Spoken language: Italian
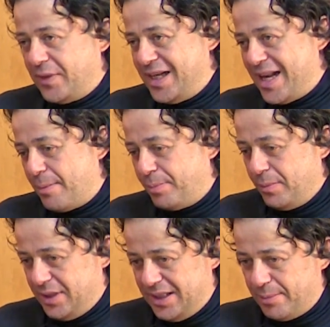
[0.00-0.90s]
la,
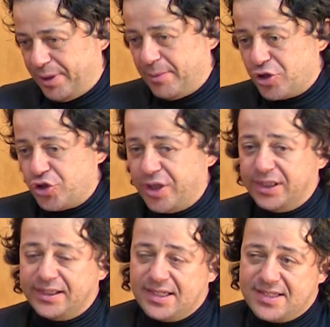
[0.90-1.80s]
la, prima
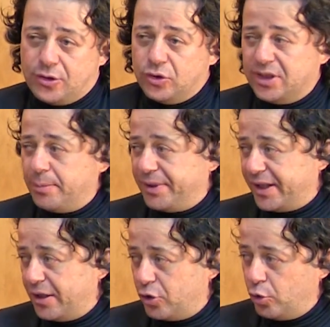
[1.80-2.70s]
scelta. La seconda
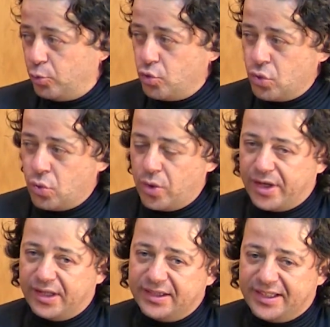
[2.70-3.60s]
perché comunque
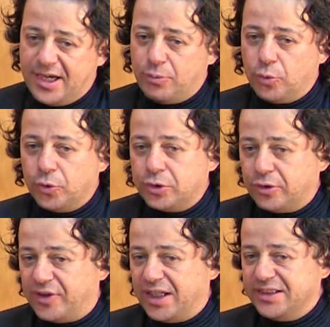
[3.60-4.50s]
riteniamo
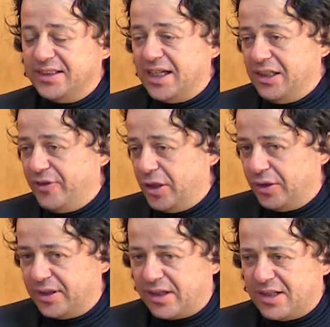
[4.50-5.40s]
molto validi a livello
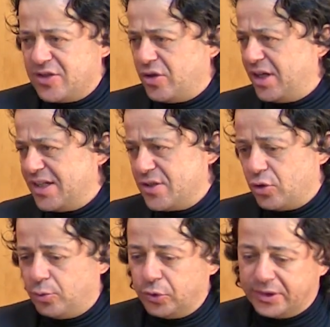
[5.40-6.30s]
internazionale,
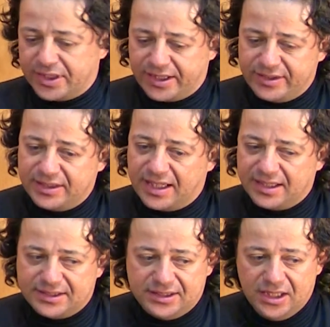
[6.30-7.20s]
sono molto
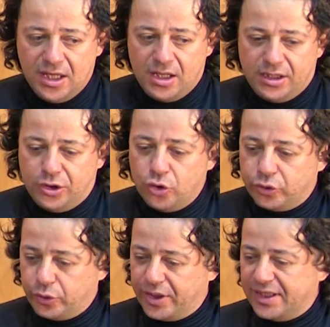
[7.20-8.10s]
accreditati i
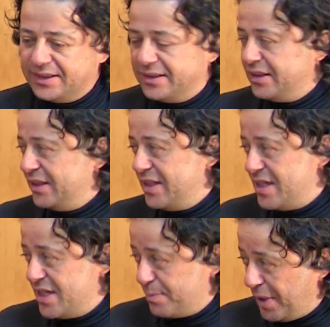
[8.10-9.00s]
dottorati
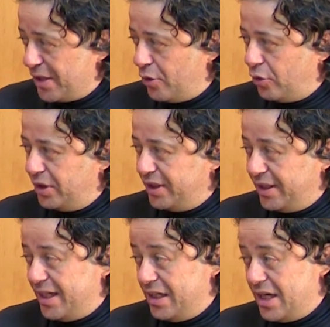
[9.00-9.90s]
eh, spagnoli
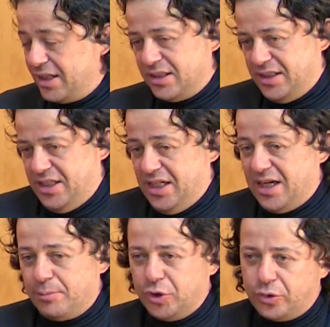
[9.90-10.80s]
nel, eh, in
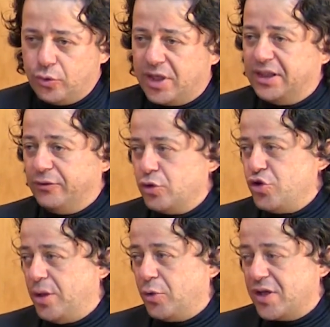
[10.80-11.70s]
ambito educativo,
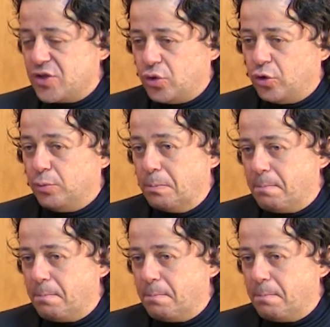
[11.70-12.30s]
diciamo che sono,